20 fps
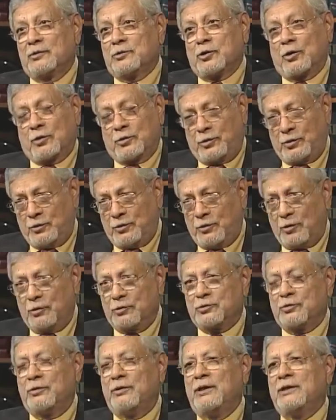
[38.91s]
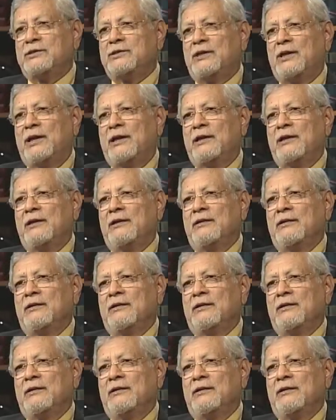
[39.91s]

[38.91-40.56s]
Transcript: সক্রিয় অংশ নিয়েছিলেন